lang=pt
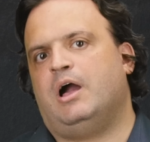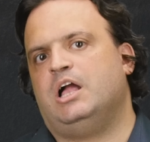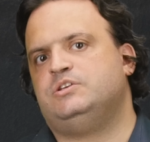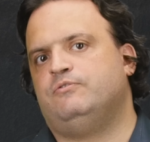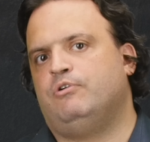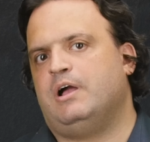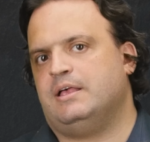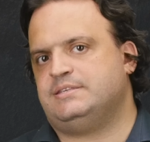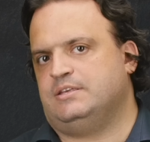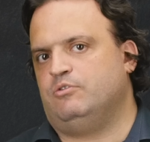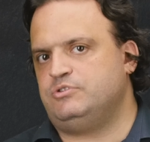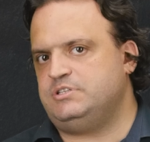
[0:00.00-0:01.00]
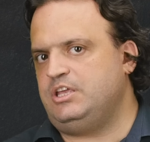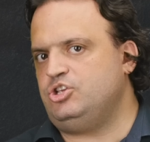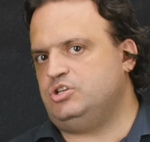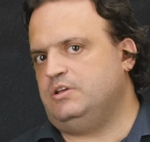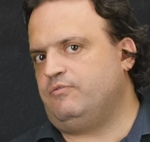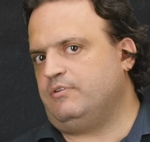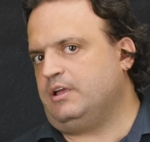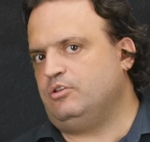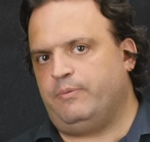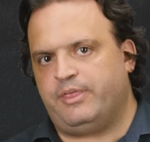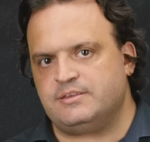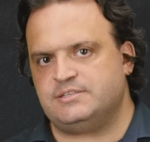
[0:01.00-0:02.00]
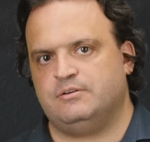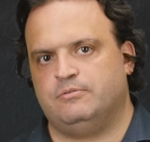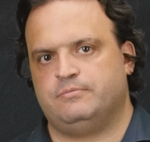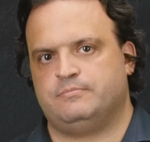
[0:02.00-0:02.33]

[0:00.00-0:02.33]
a divulgação científica aqui no Brasil.